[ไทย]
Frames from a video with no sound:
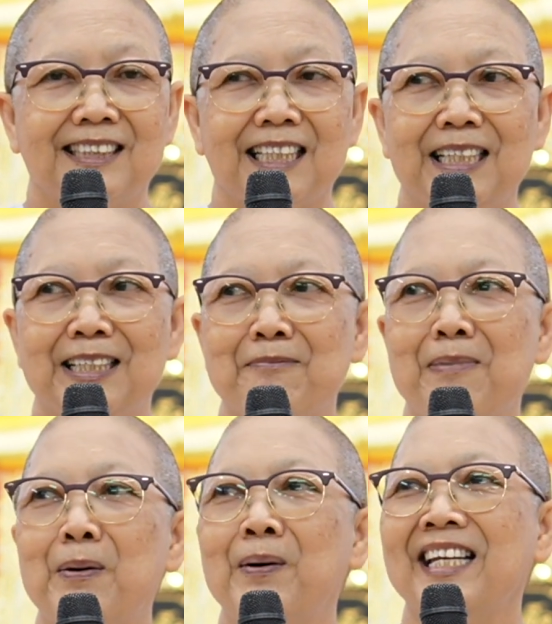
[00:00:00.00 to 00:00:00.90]
เจริญ
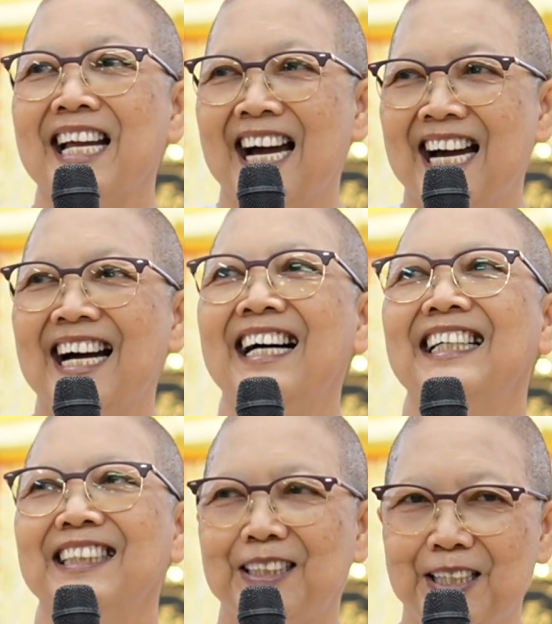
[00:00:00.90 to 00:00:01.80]
ภาวนา
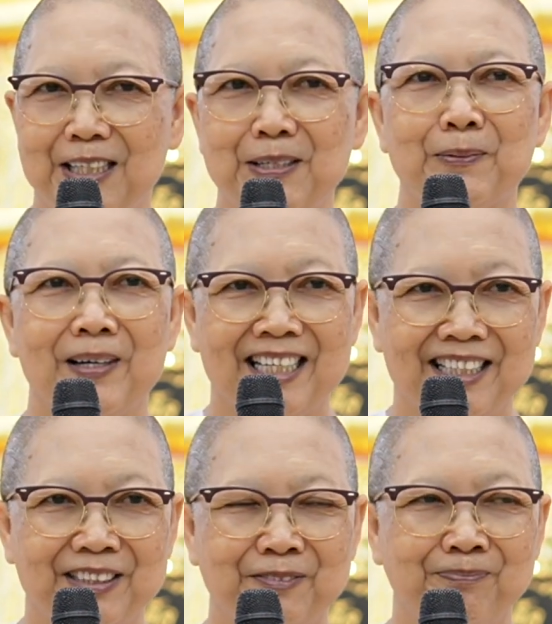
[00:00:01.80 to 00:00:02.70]
ถี่กว่า
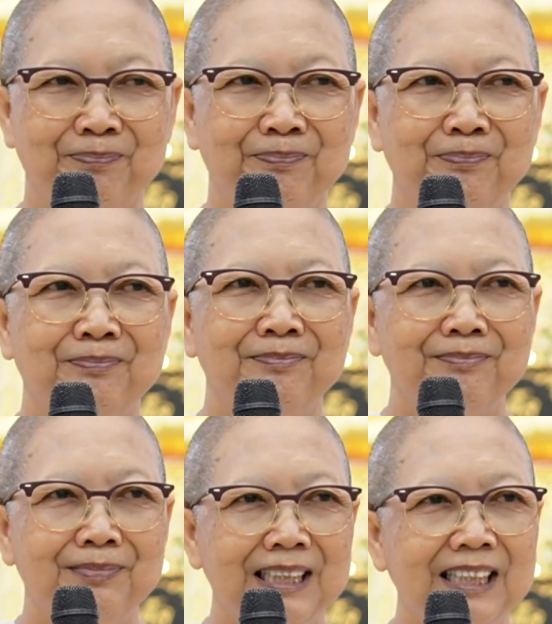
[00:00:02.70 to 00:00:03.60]
เดิม
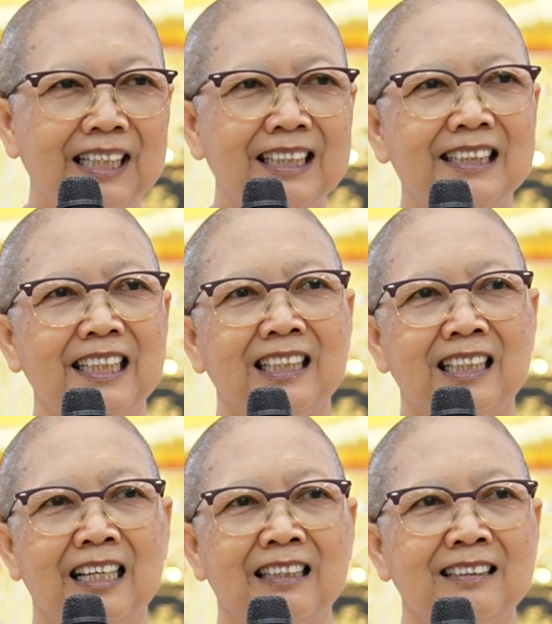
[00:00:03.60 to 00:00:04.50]
เพื่อให้จิต
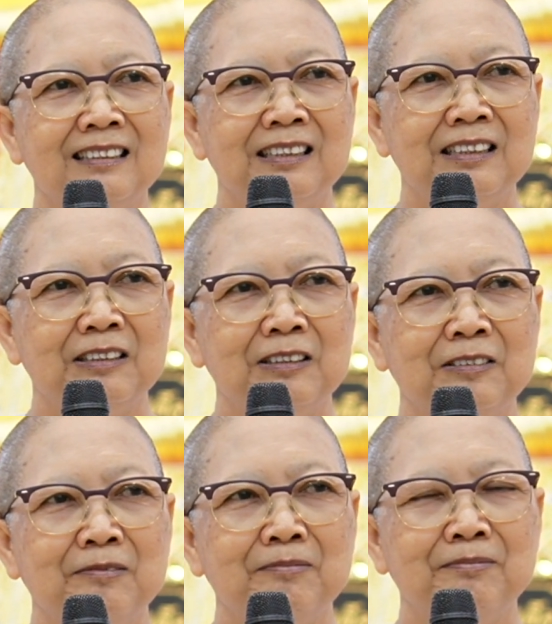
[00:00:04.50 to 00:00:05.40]
นั้น
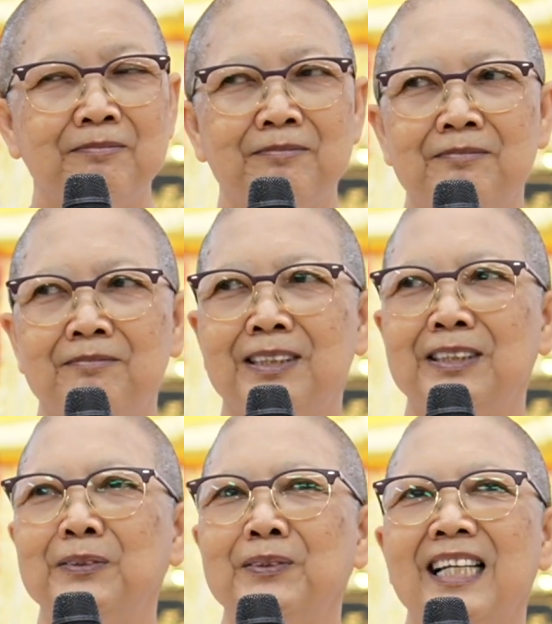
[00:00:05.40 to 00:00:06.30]
มัน
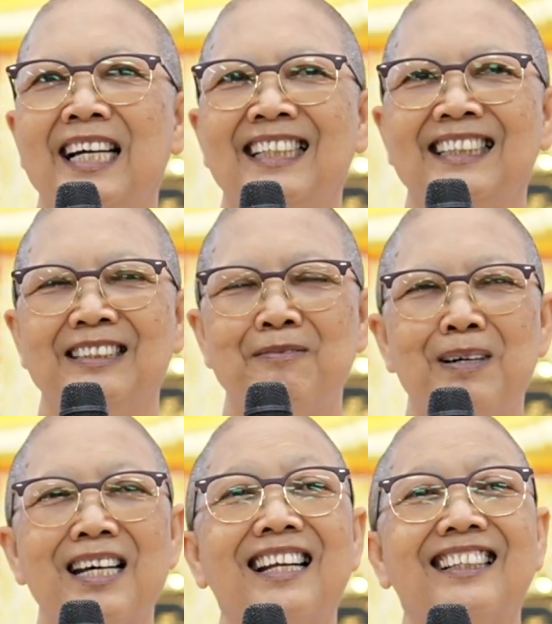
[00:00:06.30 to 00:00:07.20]
อยู่ใน
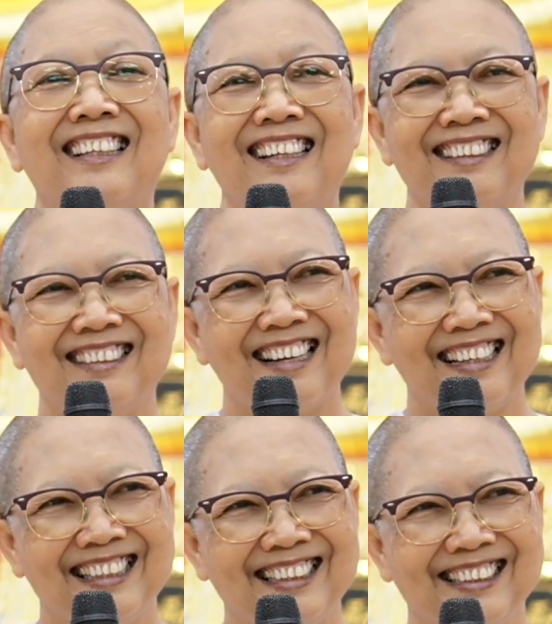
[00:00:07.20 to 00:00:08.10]
พระรัตนตรัย